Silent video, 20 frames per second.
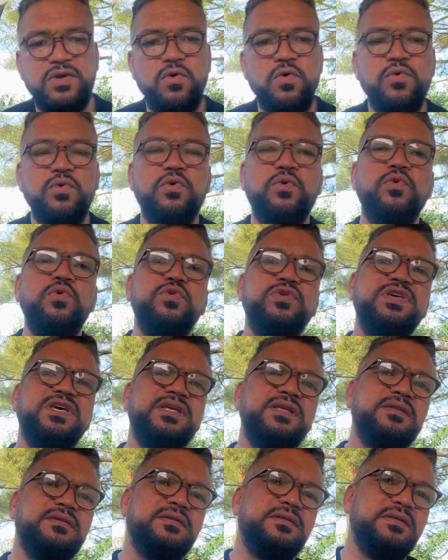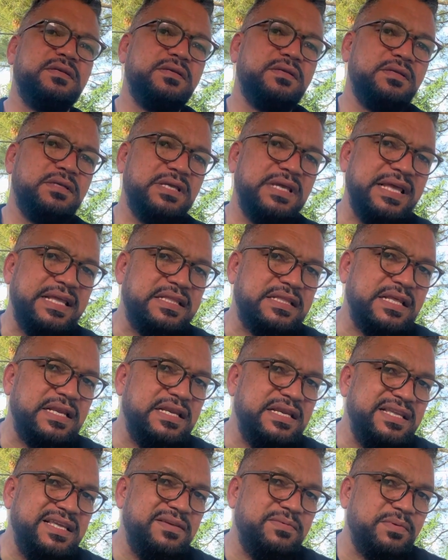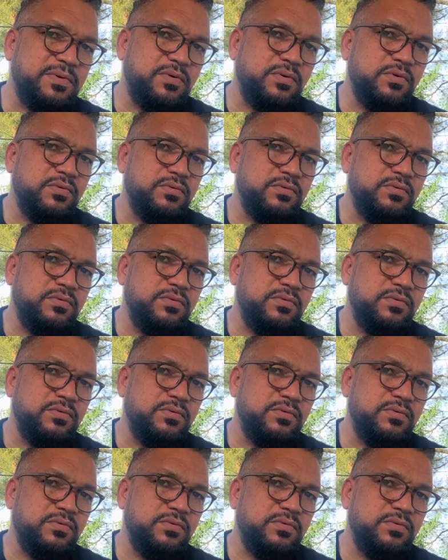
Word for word: concluyen este libro,